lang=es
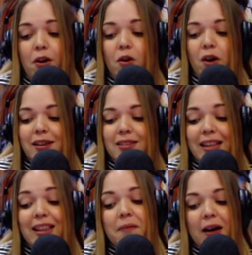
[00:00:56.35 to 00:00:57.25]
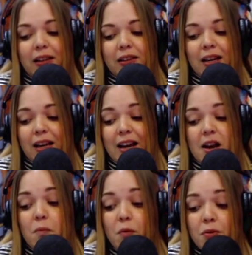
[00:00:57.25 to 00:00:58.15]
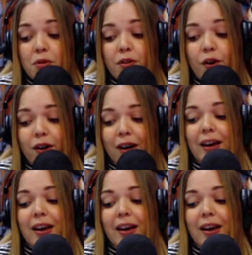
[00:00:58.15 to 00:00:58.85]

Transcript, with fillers: por lo que se debate en el mundo